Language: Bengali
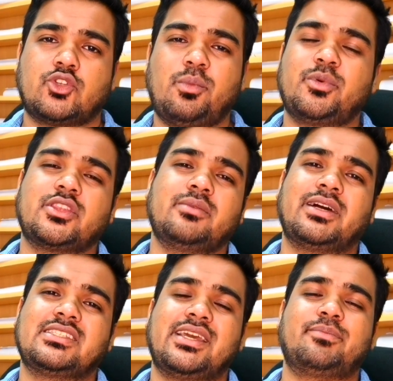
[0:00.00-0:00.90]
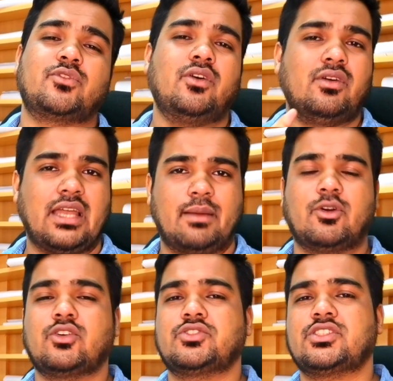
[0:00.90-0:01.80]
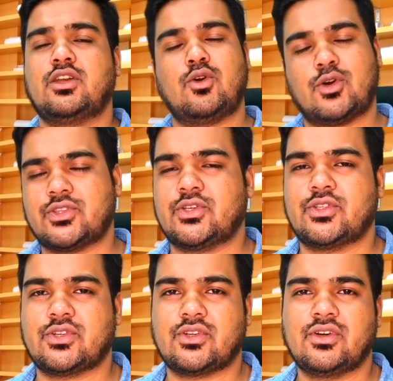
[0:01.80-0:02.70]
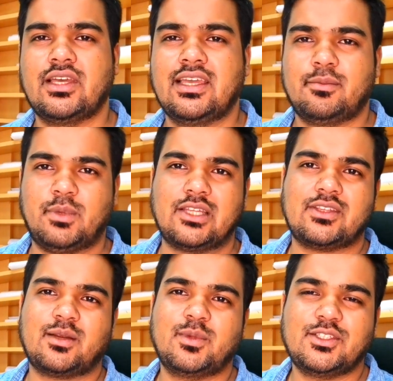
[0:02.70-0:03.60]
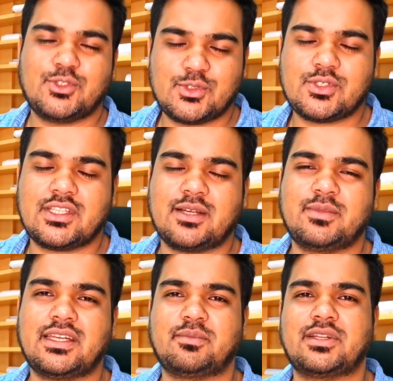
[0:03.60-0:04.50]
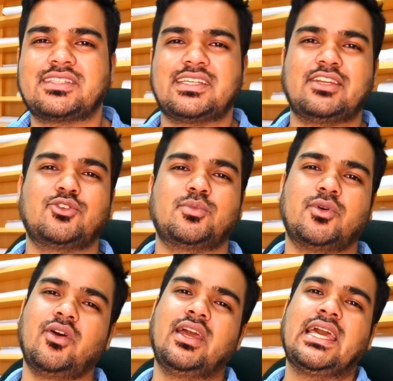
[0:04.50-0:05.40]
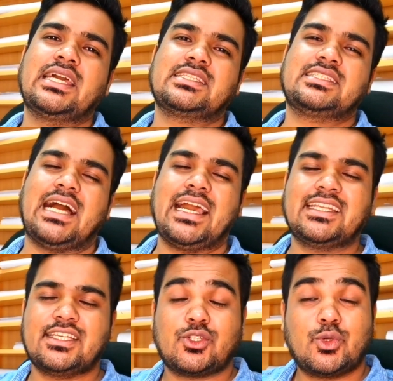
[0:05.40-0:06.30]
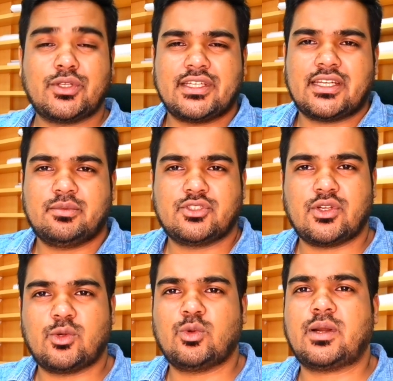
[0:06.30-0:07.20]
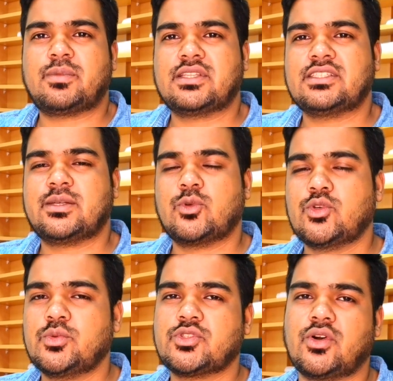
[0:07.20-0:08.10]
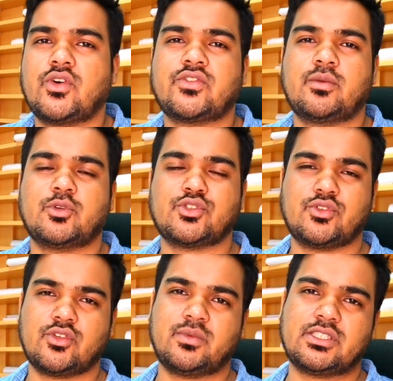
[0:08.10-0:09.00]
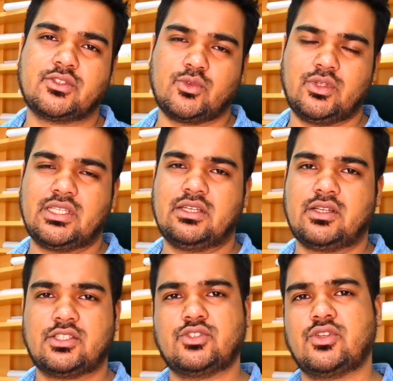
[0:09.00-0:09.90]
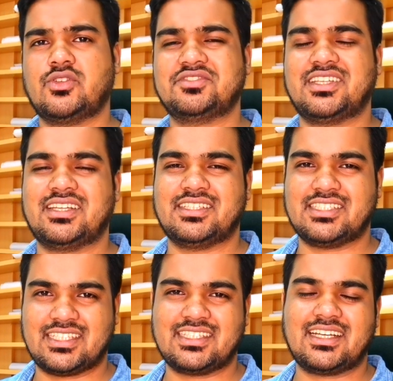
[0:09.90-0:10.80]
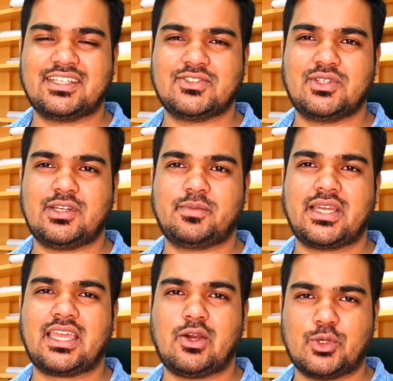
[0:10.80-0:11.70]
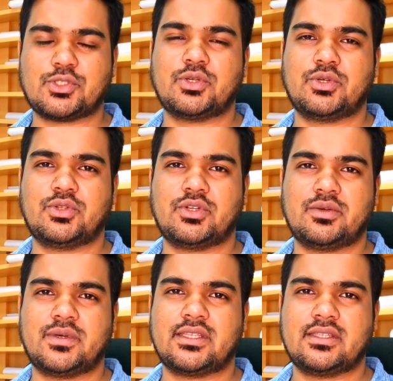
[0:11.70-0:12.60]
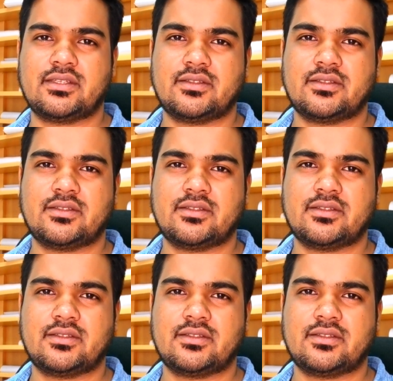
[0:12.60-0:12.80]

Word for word: সম্পত্তি বাজেয়াপ্ত এবং হচ্ছে অর্থদণ্ড ভালো থাকবেন সুস্থ থাকবেন আমরা ট্রাই করব যে আইনের খুঁটিনাটি বিষয়গুলো আপনাদের সামনে খুব সহজ এবং সুন্দর ভাষায় তুলে ধরার জন্য চ্যানেলটির সাথে থাকার জন্য আপনাকে অসংখ্য ধন্যবাদ